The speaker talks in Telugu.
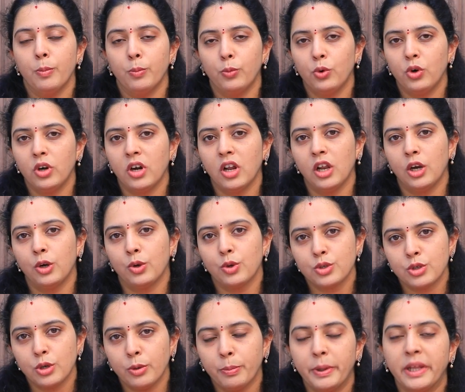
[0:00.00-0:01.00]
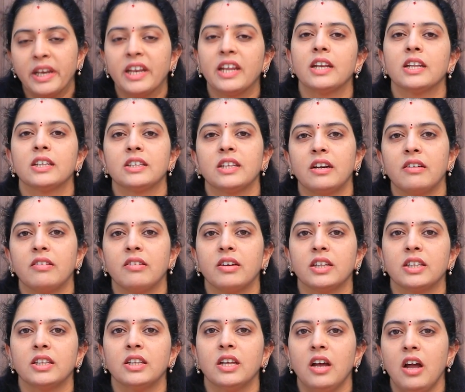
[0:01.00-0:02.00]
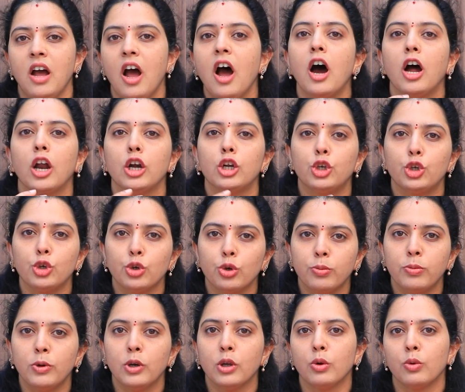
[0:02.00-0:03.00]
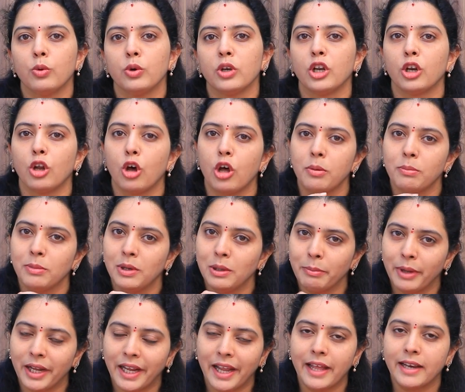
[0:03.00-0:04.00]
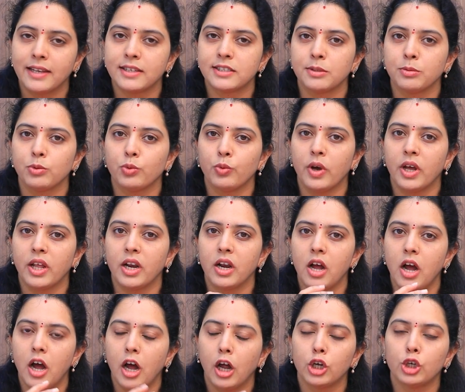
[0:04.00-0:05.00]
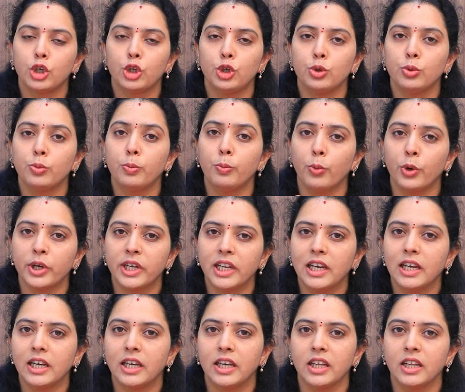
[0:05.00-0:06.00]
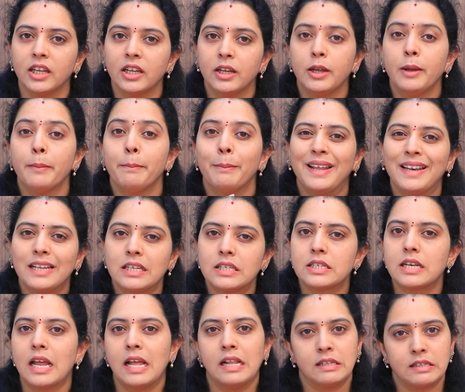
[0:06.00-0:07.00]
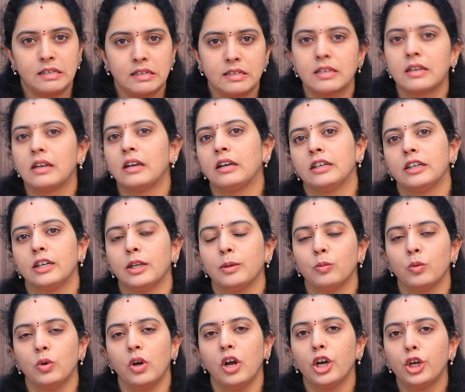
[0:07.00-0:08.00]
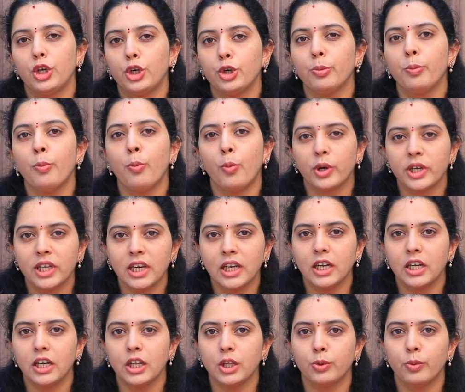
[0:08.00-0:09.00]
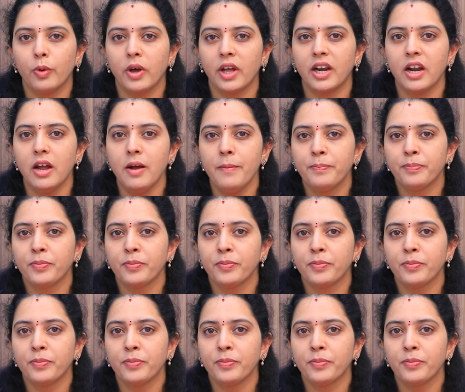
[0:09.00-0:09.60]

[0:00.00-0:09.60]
మూడు నాలుగు రోజులు పెరిగిన తర్వాత ఆ ట్యూబ్లో ఉన్న నార్మల్ మెకానిజం ద్వారా ఆ ట్యూబ్ మొటిలిటీ పెరిస్టాల్సిస్ అని అంటాం ఆ ట్యూబ్ మొటిలిటీ ద్వారా